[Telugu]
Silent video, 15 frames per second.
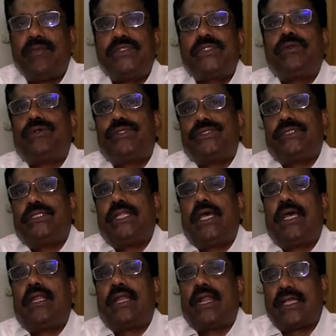ఆఫీస్లోకి వచ్చిందా
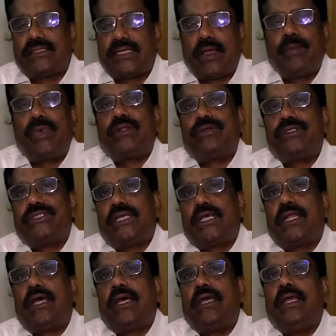నా ఛాంబర్కి వచ్చారా